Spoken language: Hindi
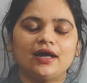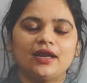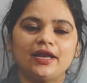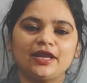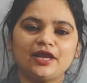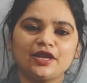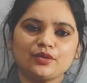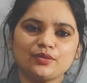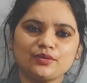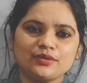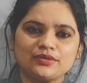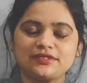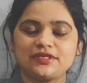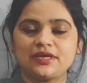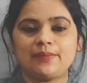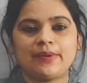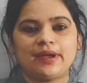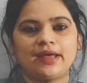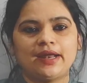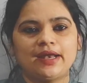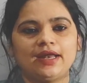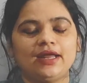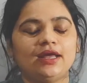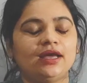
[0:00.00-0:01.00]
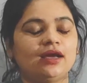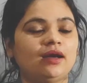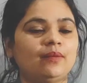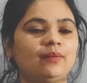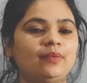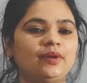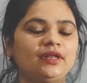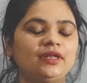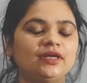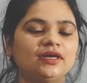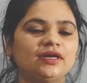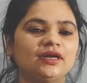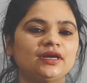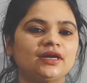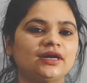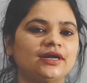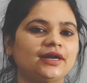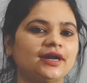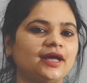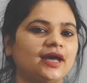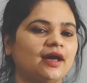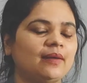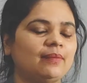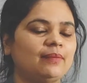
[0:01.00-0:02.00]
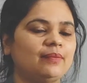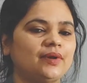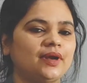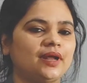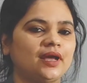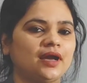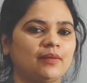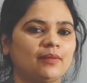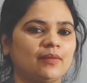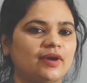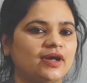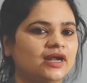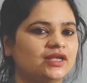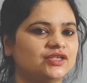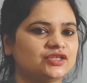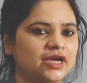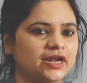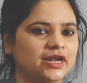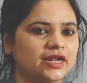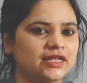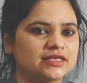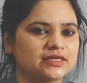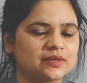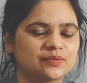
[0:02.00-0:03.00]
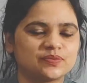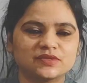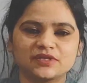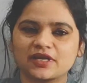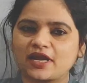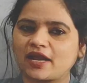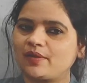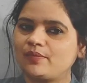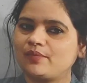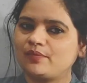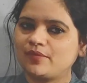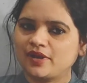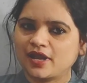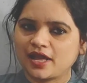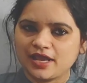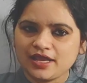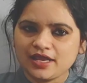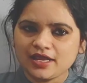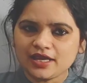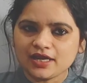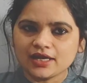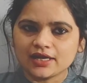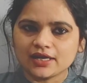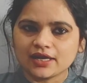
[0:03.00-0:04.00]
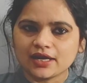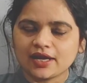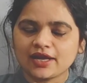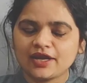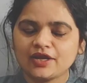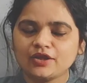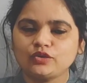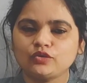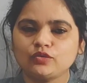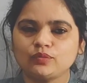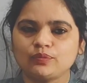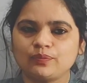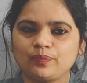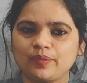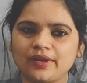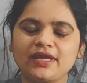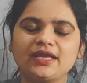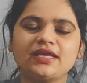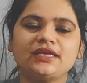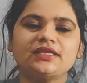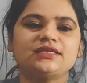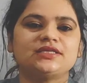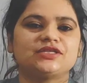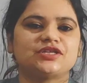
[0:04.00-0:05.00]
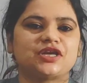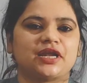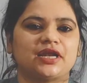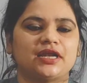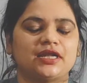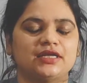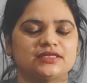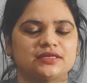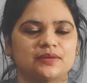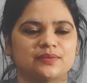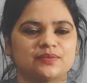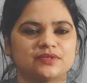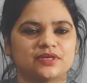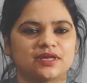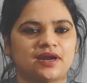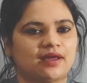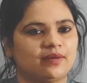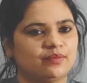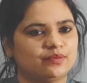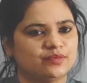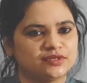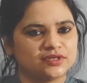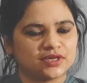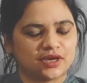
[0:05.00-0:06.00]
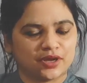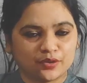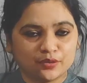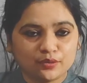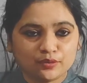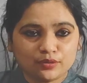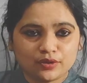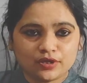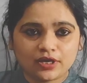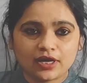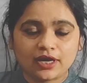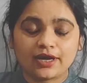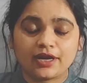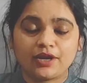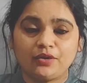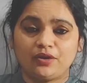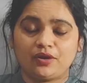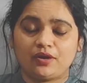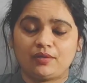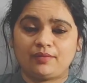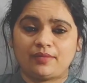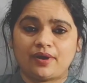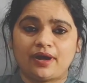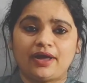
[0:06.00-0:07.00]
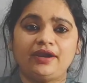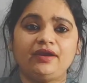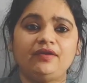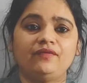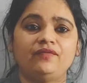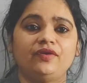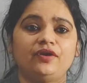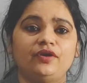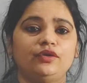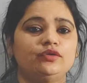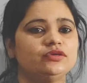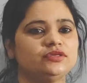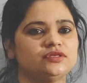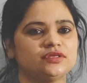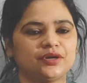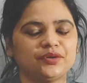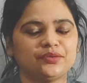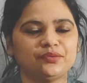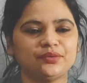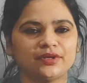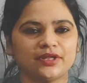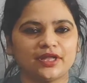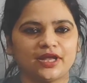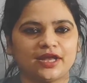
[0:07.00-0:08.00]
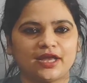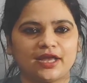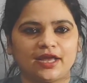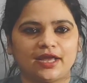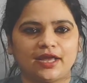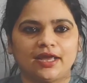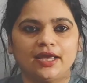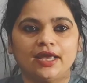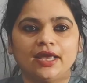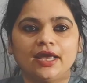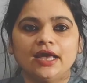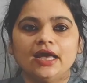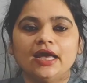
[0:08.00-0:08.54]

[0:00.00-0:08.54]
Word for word: लेकिन उससे पहले अभी तक अगर आपने हमारा चैनल सब्सक्राइब नहीं करा है तो प्लीज़ चैनल सब्सक्राइब ज़रूर करें और हमारी वीडियो ज़रूर देखें